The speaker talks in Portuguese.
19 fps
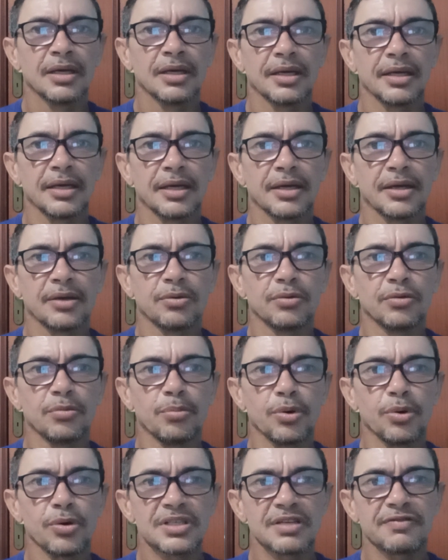É, o
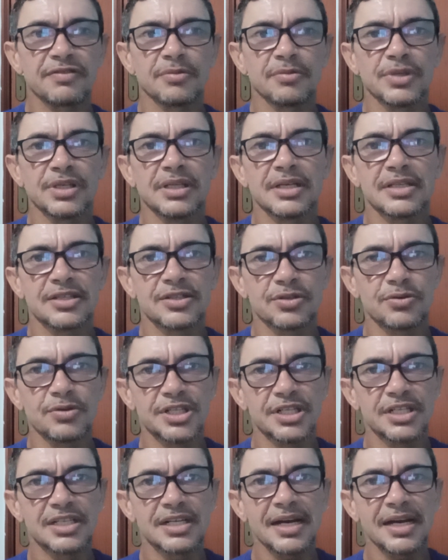Bolsa Família, essas coisas,
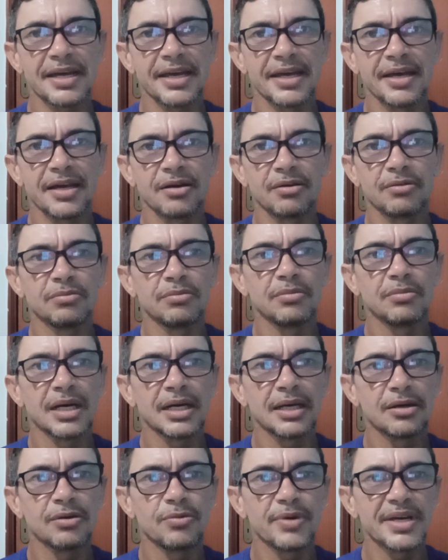já é
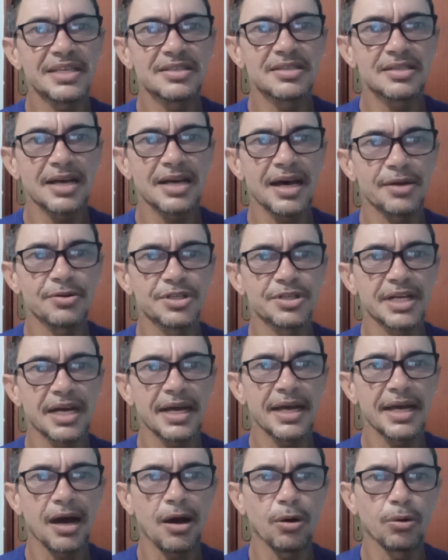uma, um ensaio, já
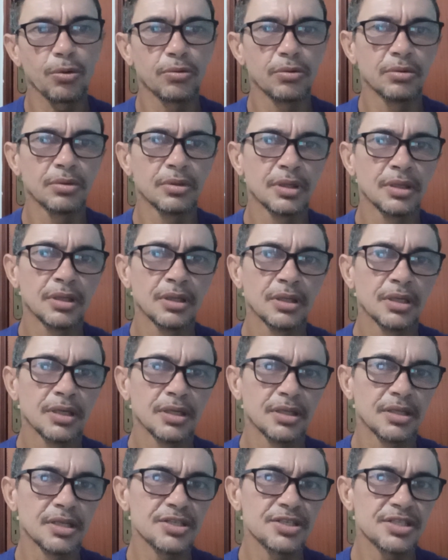é algo
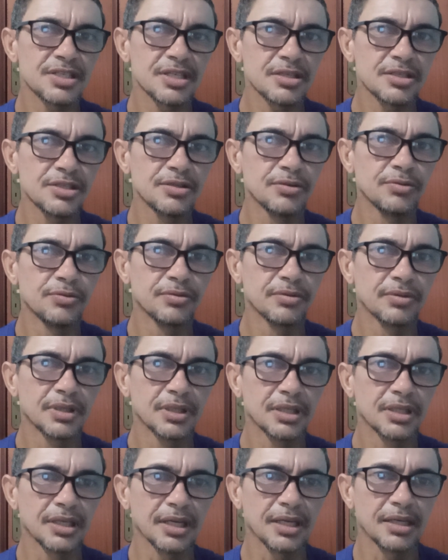nesse sentido,
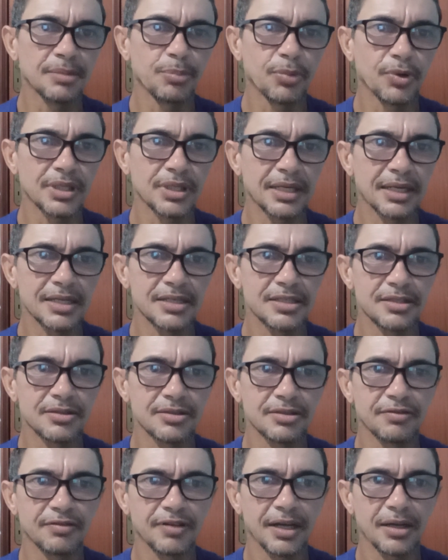que ele pode ir crescendo
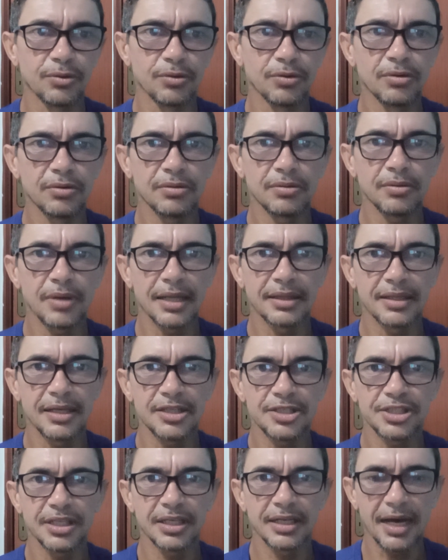de valor até
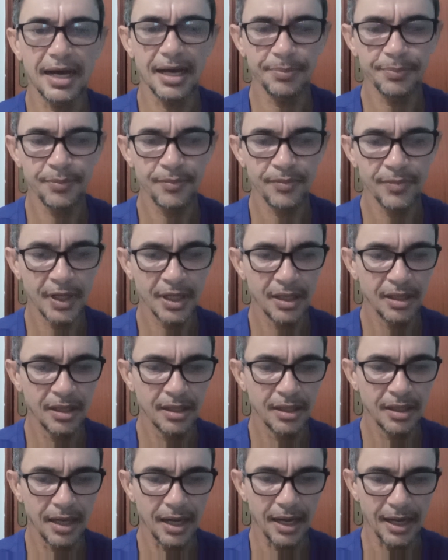chegar
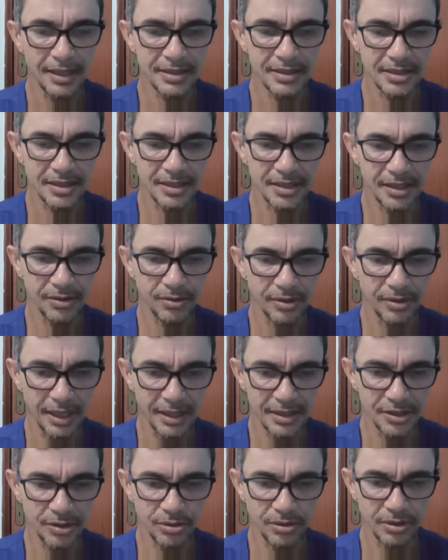a, ser, a
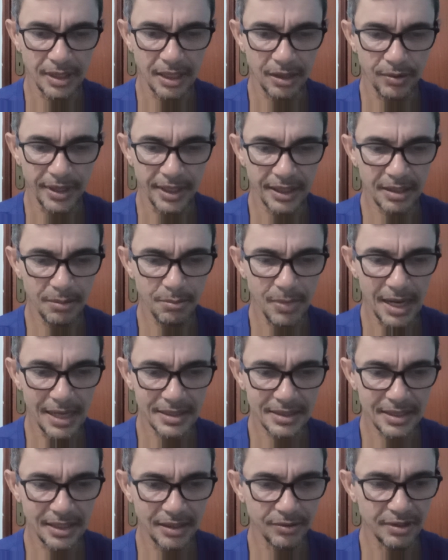se tornar o Renda
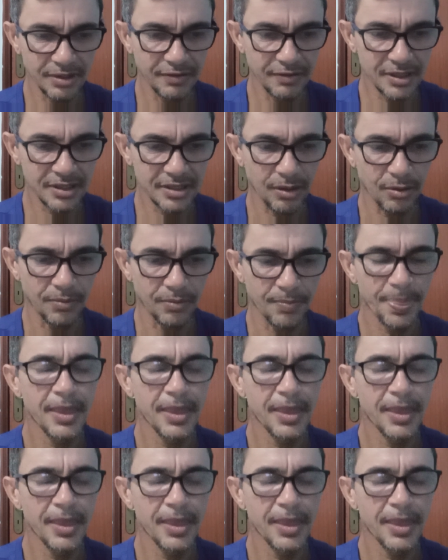Básica Universal.